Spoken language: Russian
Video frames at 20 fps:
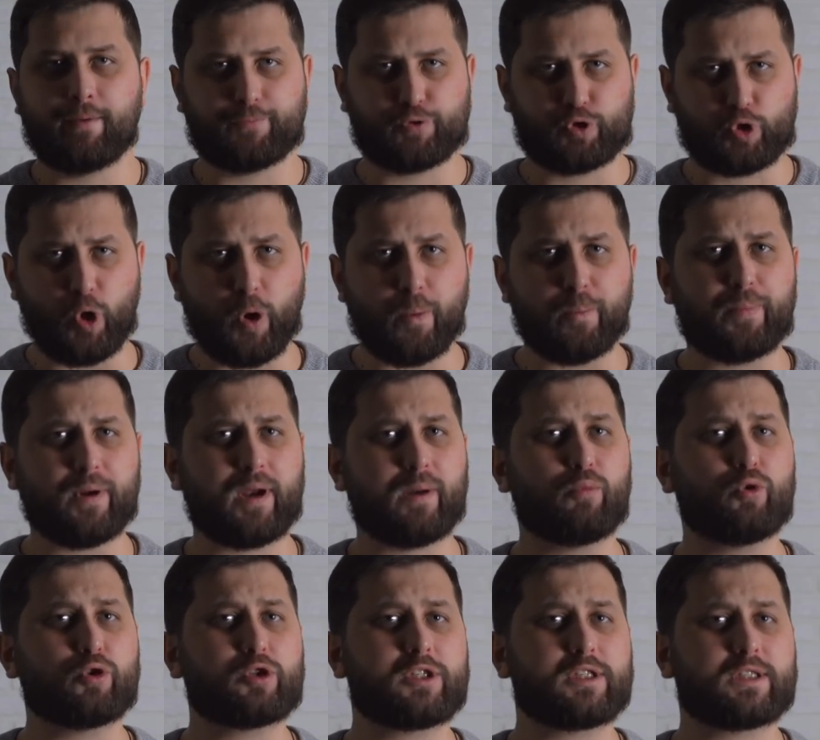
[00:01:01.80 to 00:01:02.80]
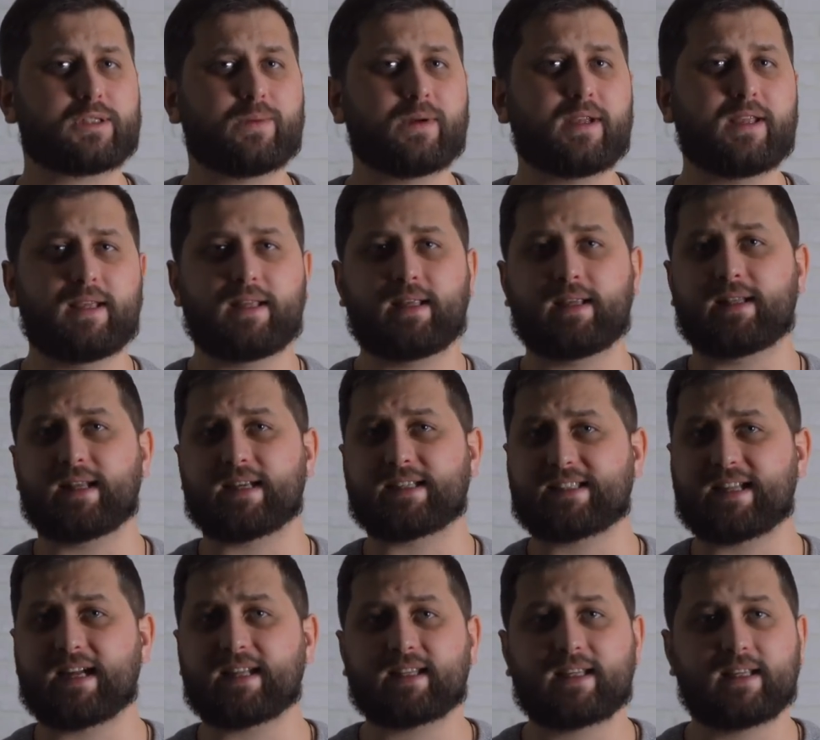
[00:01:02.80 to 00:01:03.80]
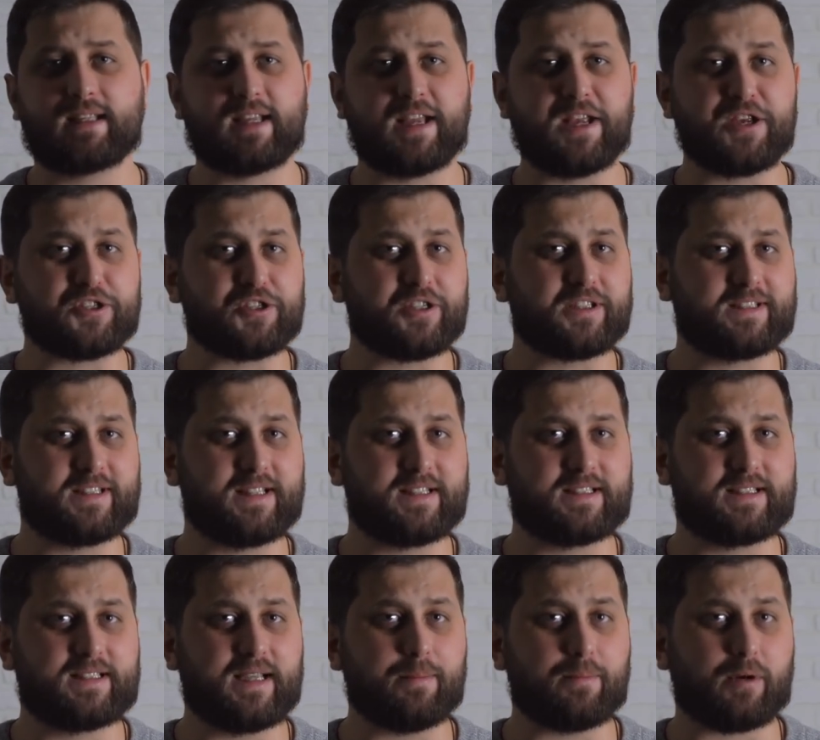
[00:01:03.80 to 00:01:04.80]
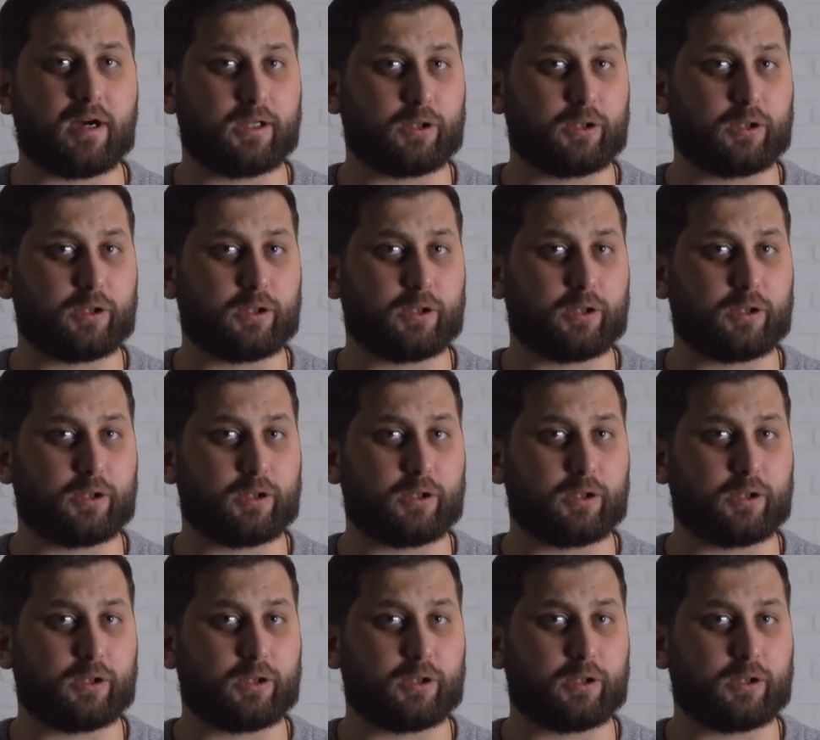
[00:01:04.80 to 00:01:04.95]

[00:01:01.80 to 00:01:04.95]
В чем преимущества и недостатки денежных систем,